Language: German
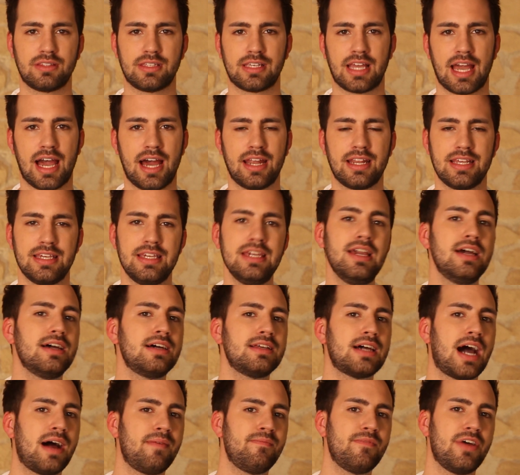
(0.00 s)
Gerade
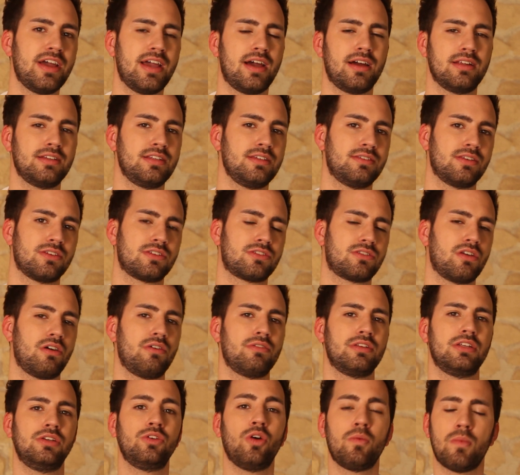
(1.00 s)
hier haben wir ja diese
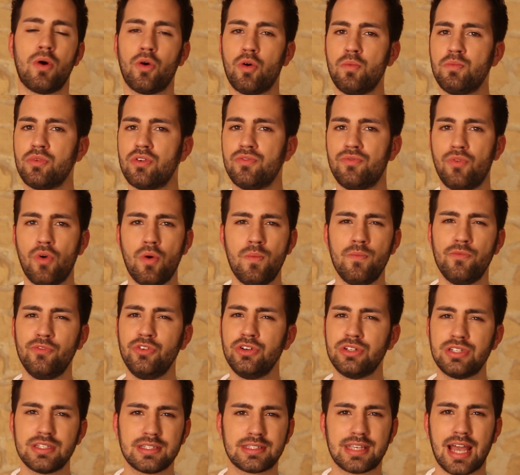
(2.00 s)
Story, die drumherum gewoben
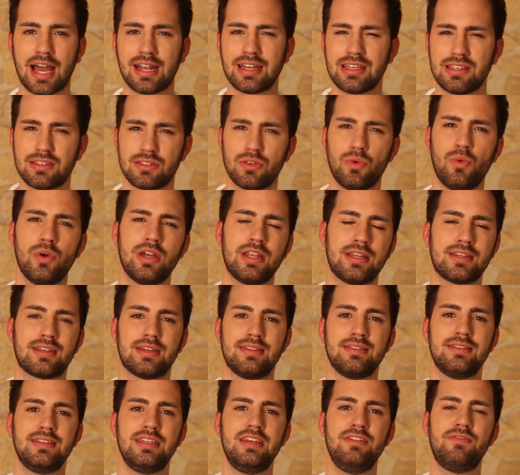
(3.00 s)
wird, ist gar nicht so
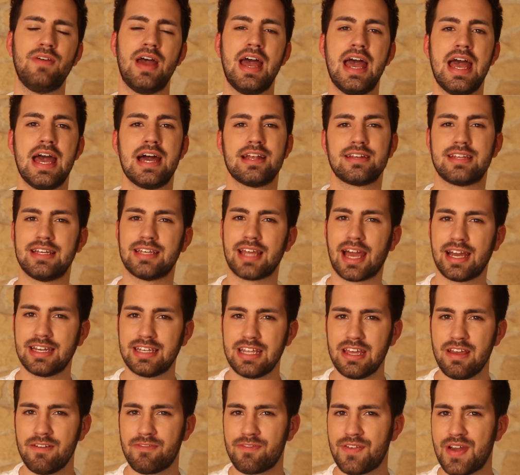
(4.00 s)
intensiv. Den
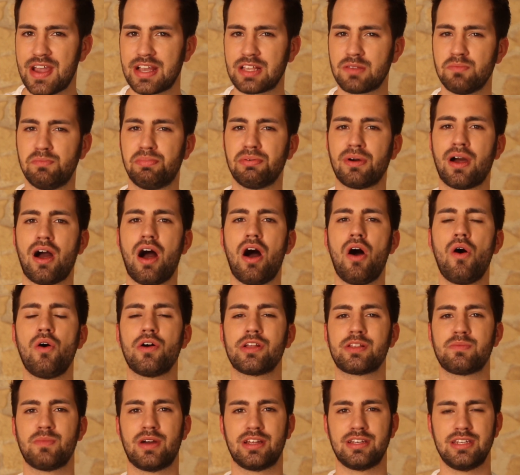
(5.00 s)
3D-Effekt
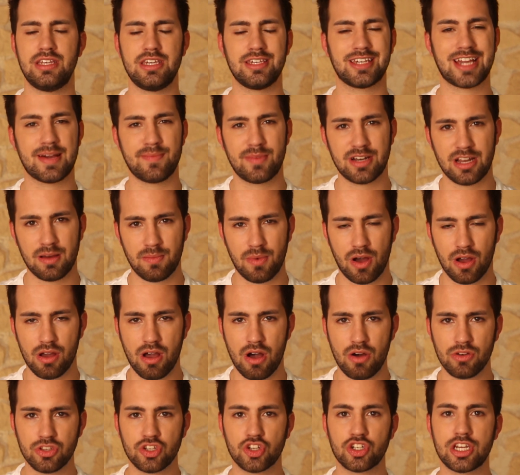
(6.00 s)
braucht man nicht, kann man aber auch
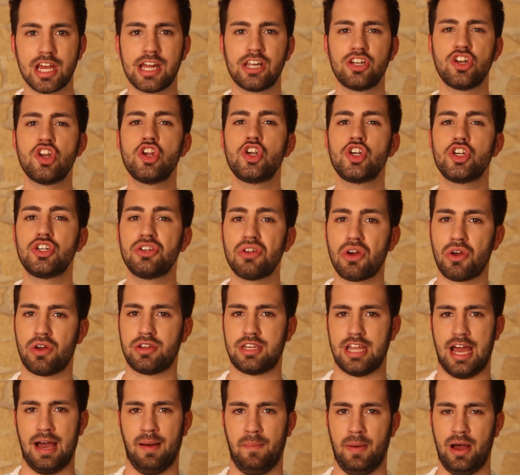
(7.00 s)
ausstellen,
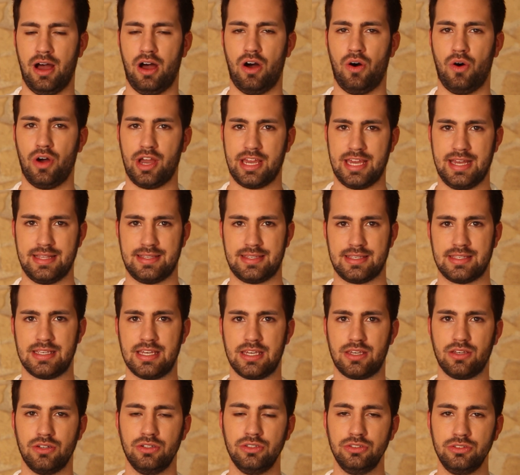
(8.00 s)
stört aber auch jetzt
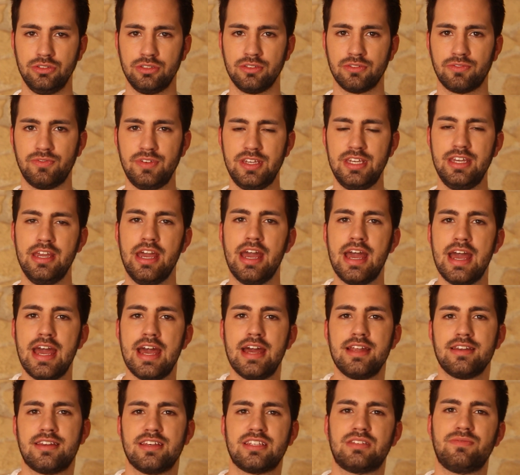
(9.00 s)
nicht irgendwie.
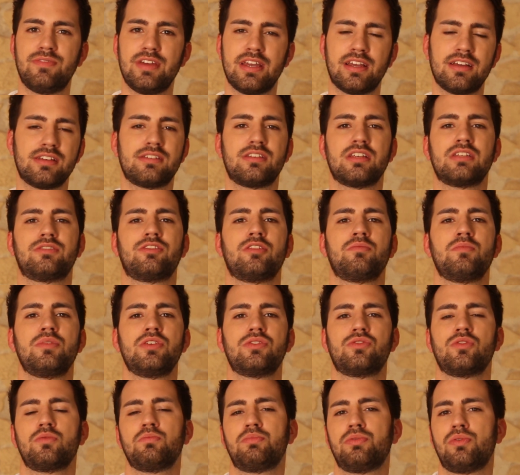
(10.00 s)
Deswegen ist das für mich
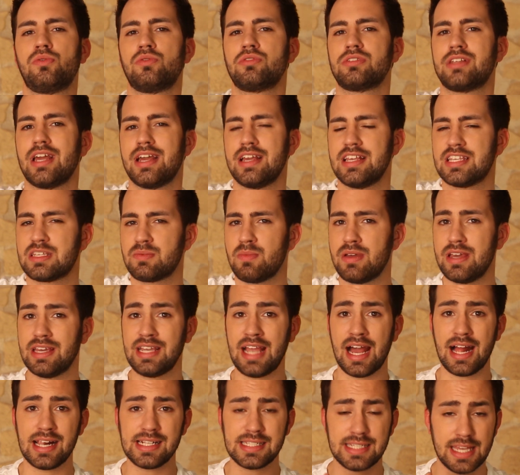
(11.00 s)
so ein Punkt, der ist mir
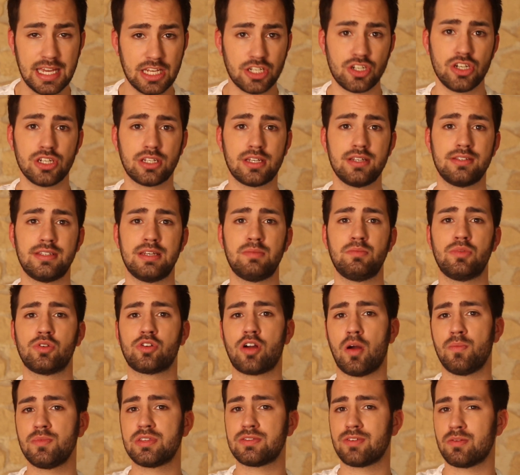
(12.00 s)
egal. Technisch gesehen
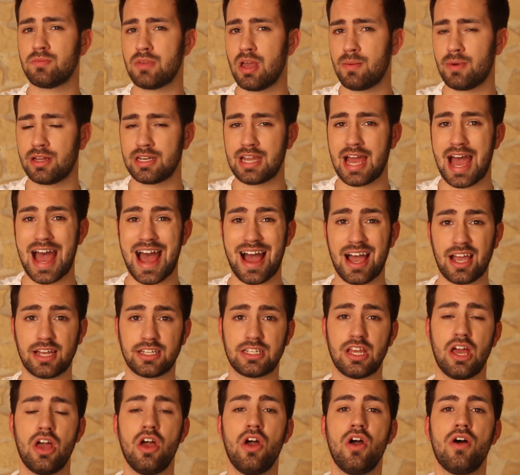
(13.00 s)
bekommt es von mir aber eine
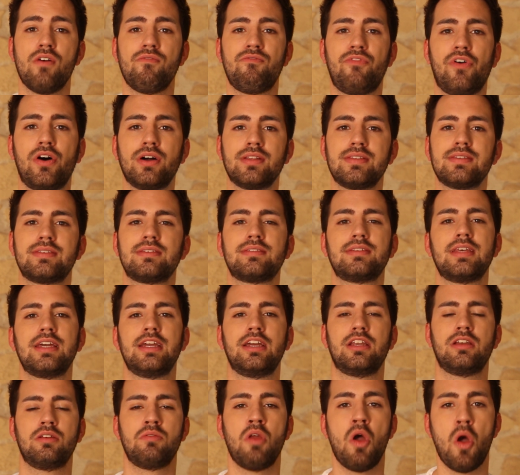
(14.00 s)
8 von
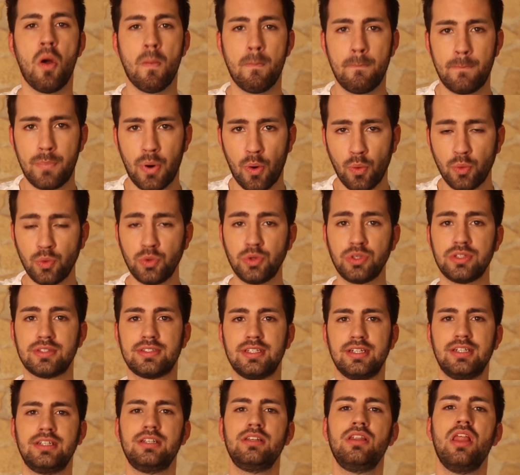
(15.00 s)
10
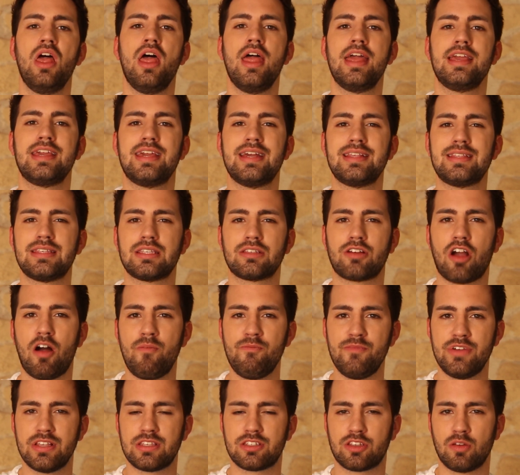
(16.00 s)
Punkten. Jetzt
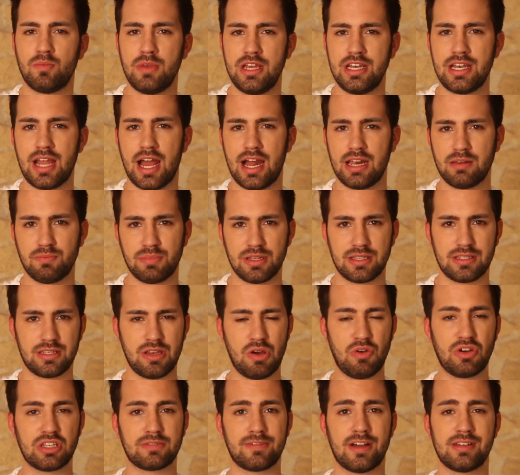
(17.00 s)
kommen wir zum Inhalt
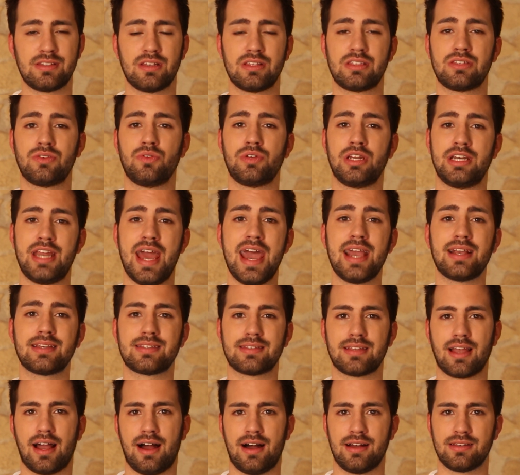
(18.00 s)
bzw. zu den
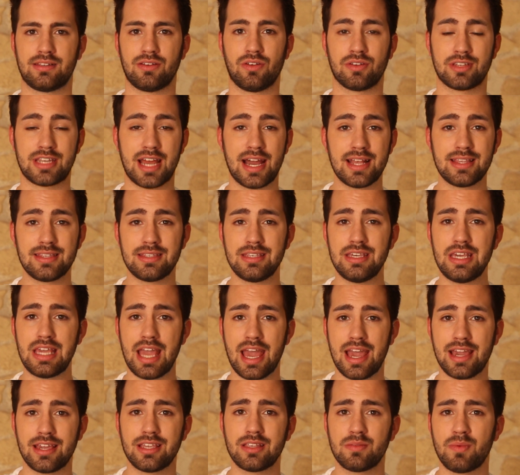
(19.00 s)
Extras. Und da ziehe
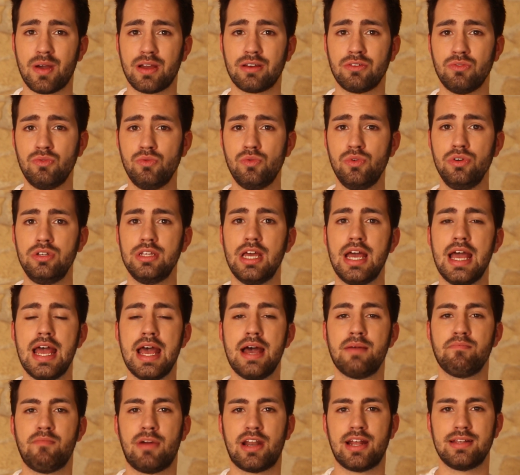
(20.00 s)
ich echt meinen Hut.
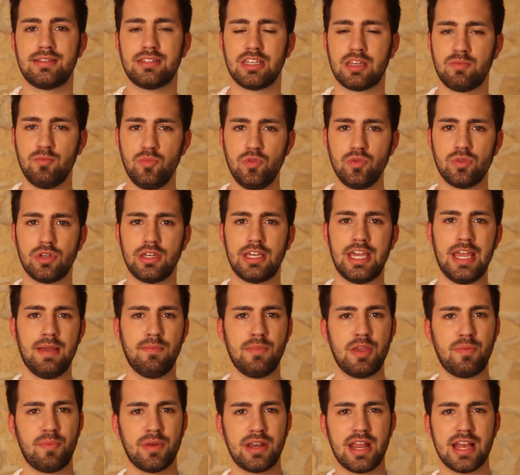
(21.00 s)
Man hat sich Mühe gegeben.
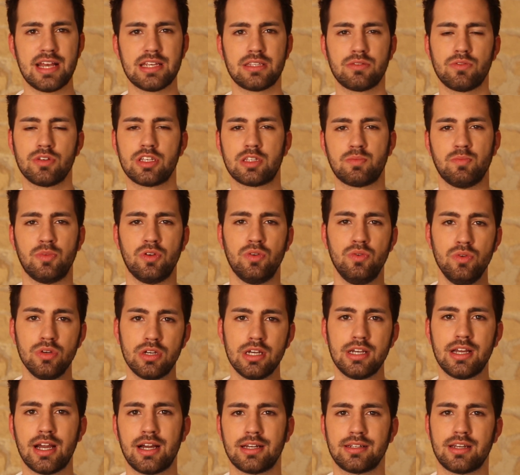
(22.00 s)
Ich bin erst durchs Menü
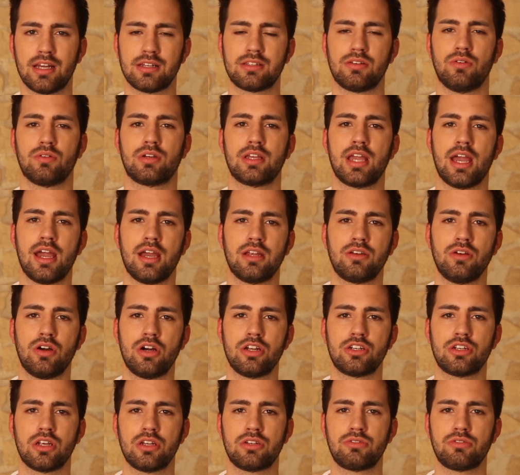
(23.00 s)
gegangen, dachte, okay, deutscher